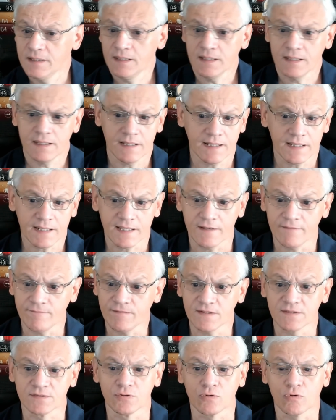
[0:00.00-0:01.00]
cara quer
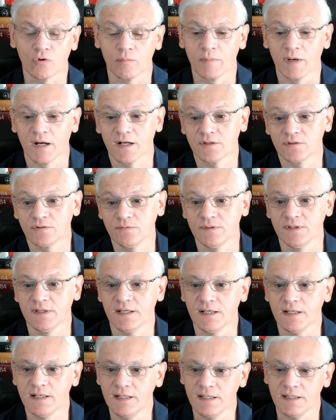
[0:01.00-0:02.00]
fazer o comércio
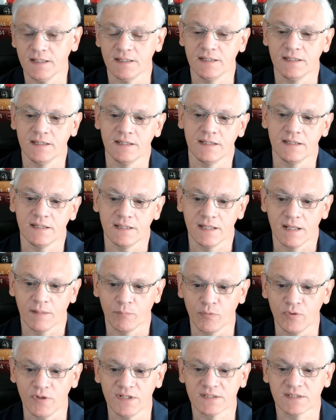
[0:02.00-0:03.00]
dele e, e a
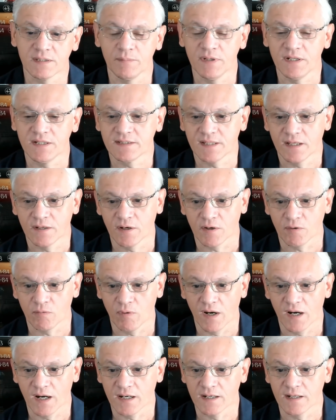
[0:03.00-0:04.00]
polícia militar, a
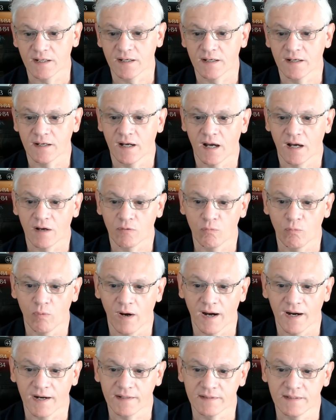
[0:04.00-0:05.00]
guarda, a
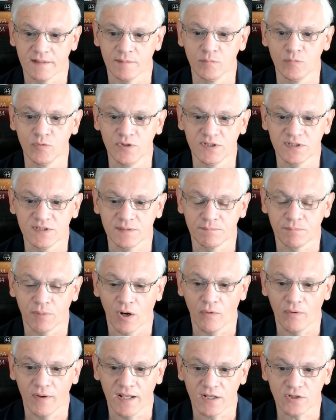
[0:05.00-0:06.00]
guarda
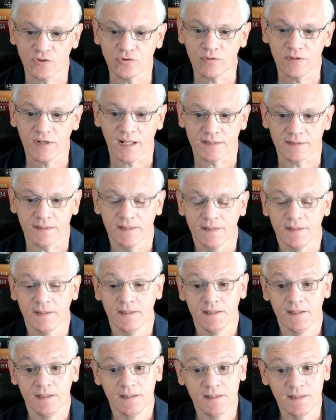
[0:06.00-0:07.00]
municipal é acionada.
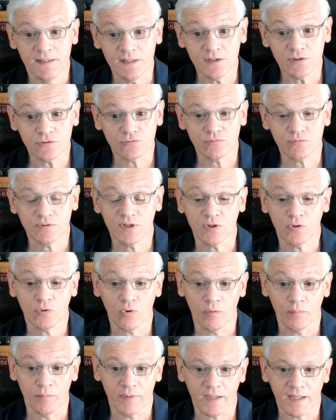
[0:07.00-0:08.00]
Nisso que
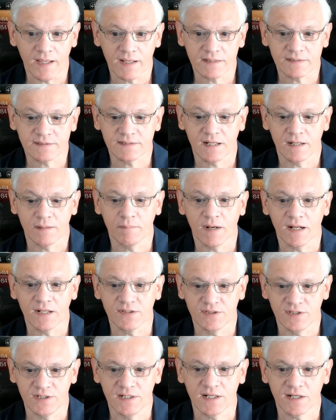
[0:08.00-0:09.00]
começa a
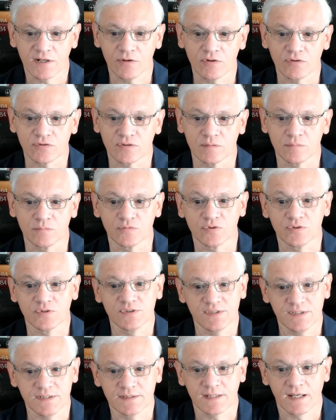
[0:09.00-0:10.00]
armadilha que nós vamos
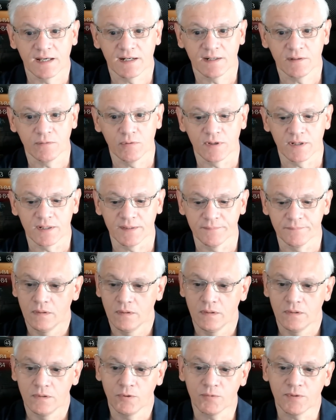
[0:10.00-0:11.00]
citar agora.
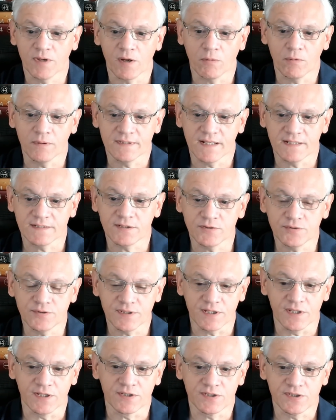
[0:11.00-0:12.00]
O que acontece é o
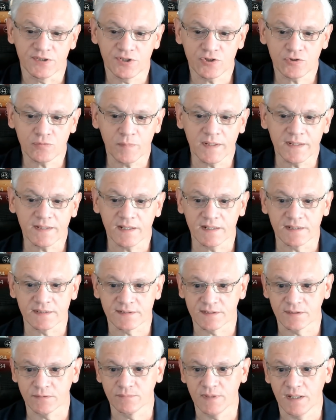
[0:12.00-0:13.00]
seguinte, existe uma
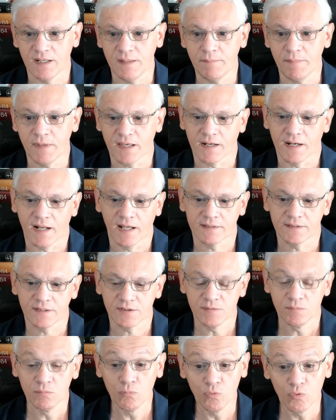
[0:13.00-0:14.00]
intenção deliberada
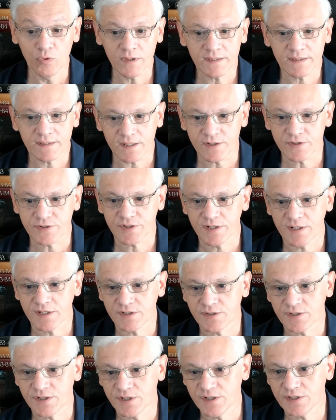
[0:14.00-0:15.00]
de muita
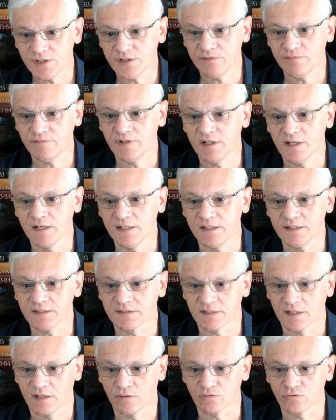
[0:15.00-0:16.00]
gente aí de
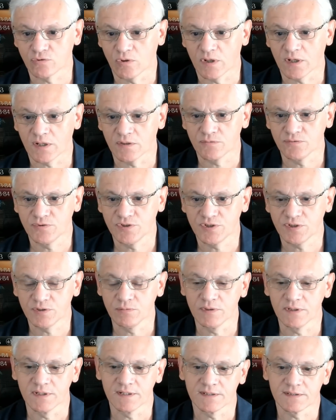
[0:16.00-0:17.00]
vilanizar os órgãos de
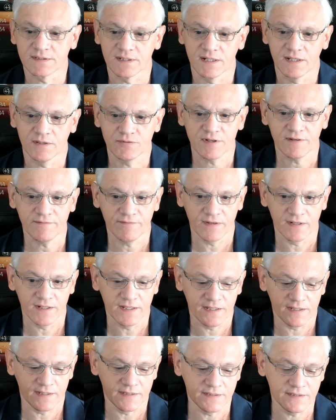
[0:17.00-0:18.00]
segurança. Né? Eu já
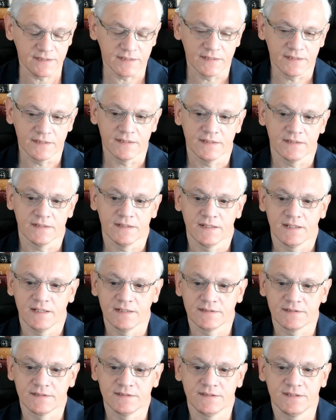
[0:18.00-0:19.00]
falei aí,
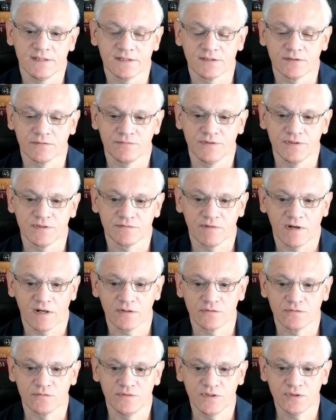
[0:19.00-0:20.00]
esses dias eu fiz
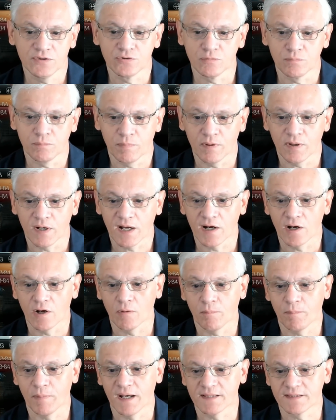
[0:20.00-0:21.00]
vários vídeos, o canal
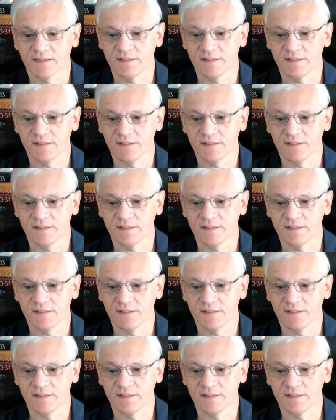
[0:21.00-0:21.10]
Pátria e